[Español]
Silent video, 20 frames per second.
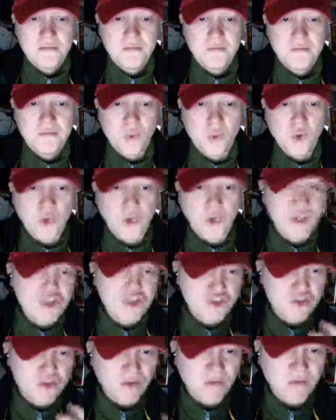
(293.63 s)
porque yo
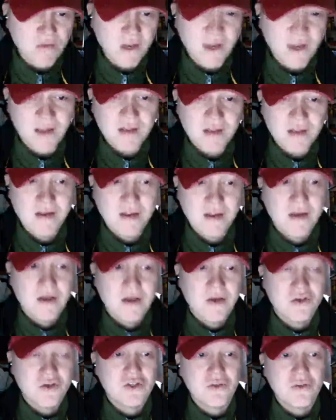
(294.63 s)
estoy feliz,
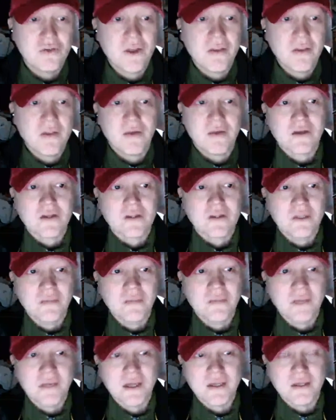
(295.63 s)
lo estoy viendo y,
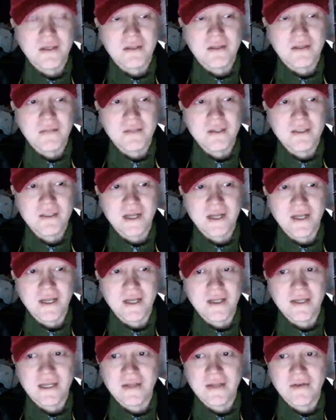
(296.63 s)
me, está
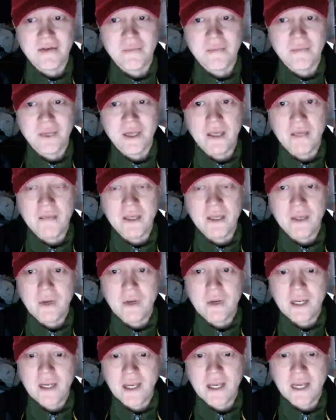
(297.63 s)
encantando. Y me da
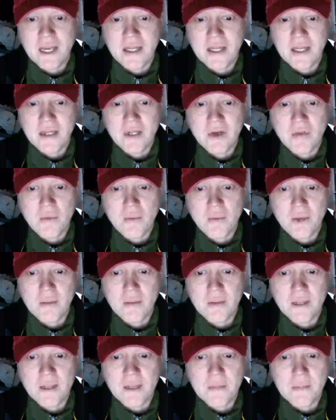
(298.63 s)
igual que la gente no pueda
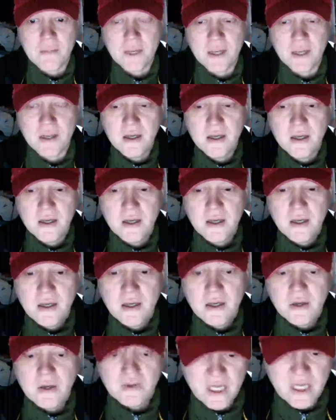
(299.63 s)
medirme,
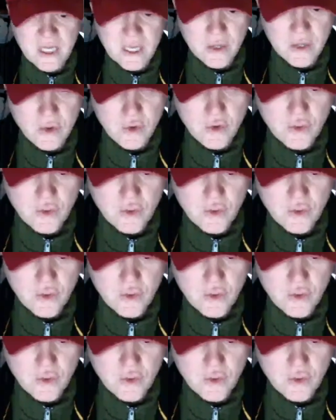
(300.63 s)
o sea, no,